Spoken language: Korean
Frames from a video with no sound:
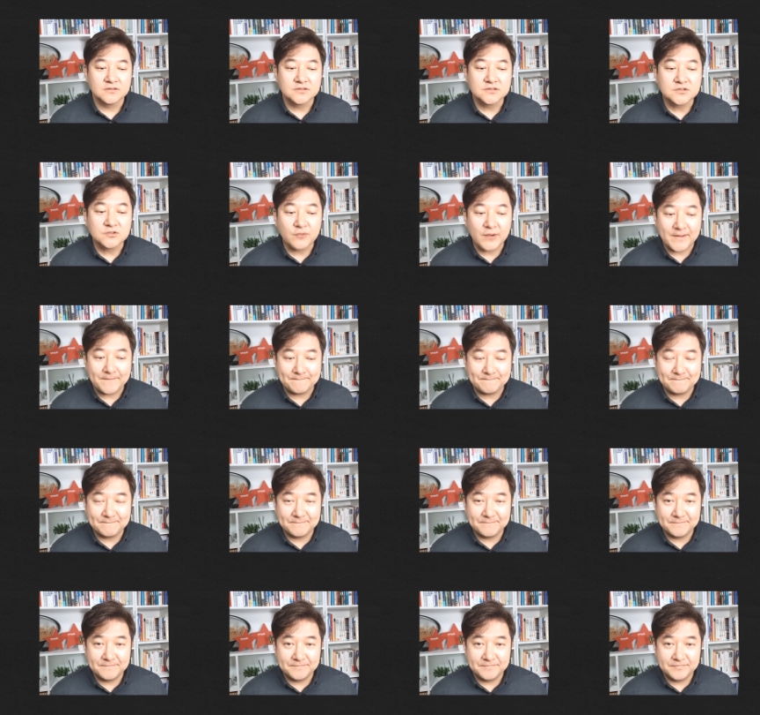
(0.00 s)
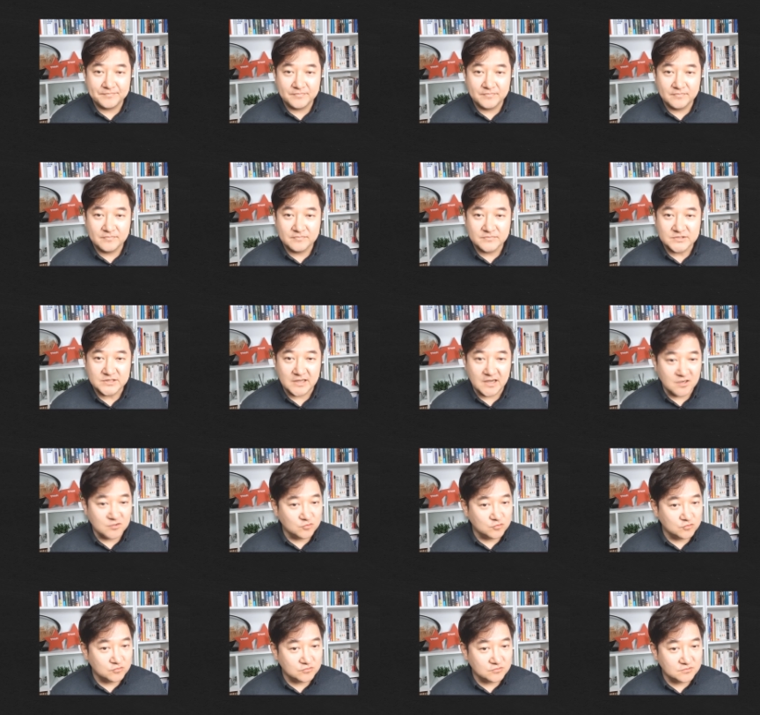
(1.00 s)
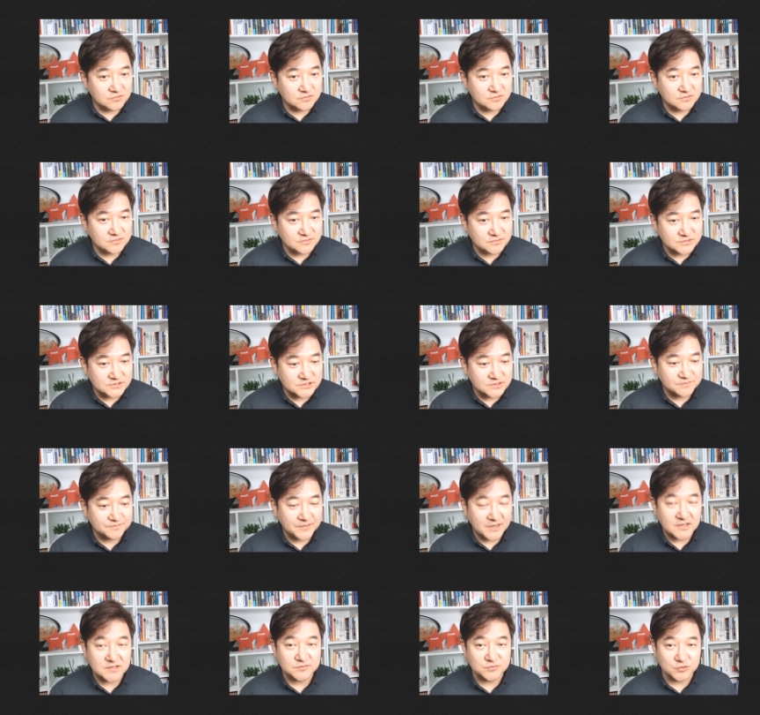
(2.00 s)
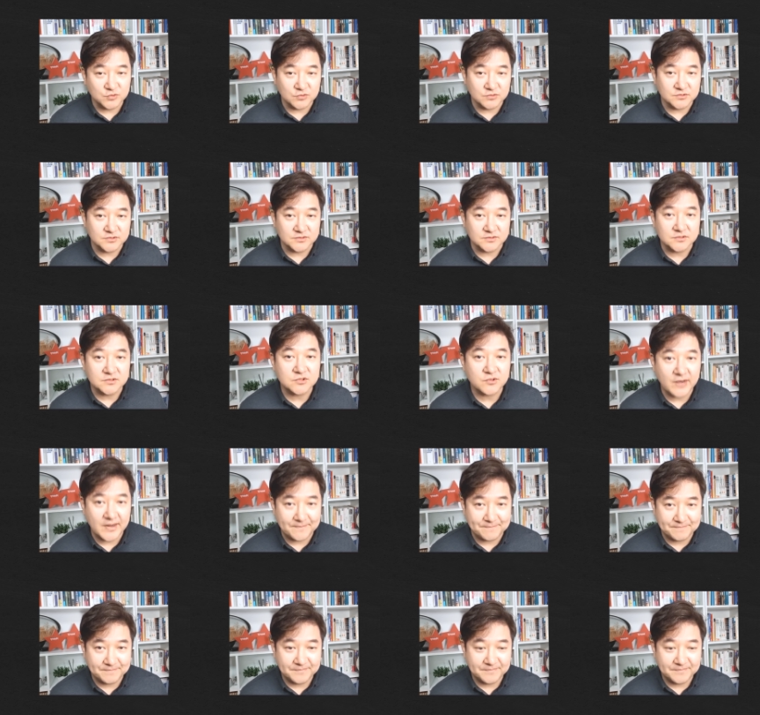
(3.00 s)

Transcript: crap. 자, 한국식 발음으로는 crap